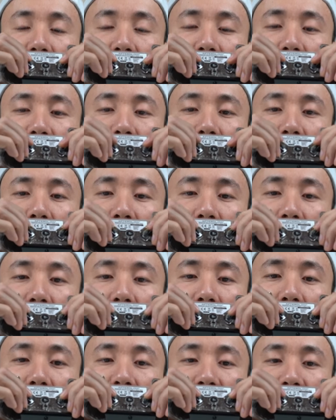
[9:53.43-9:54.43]
的
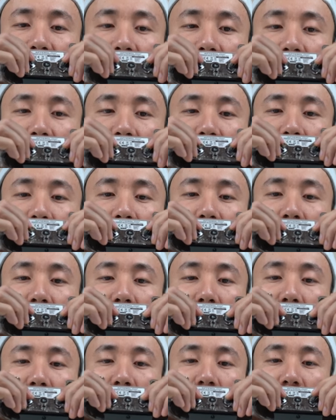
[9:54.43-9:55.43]
按键，
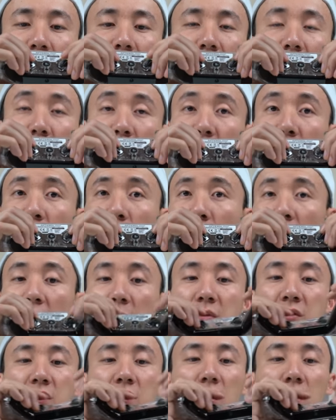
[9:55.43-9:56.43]
具体怎么用我还不知